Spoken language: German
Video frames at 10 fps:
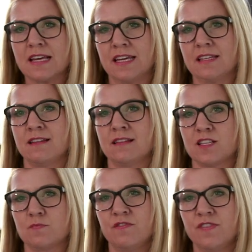geht in
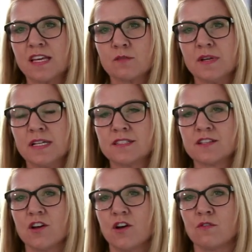das
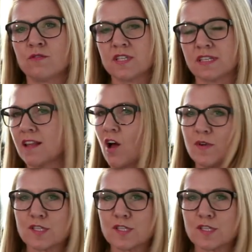Bewegbild und ich glaube,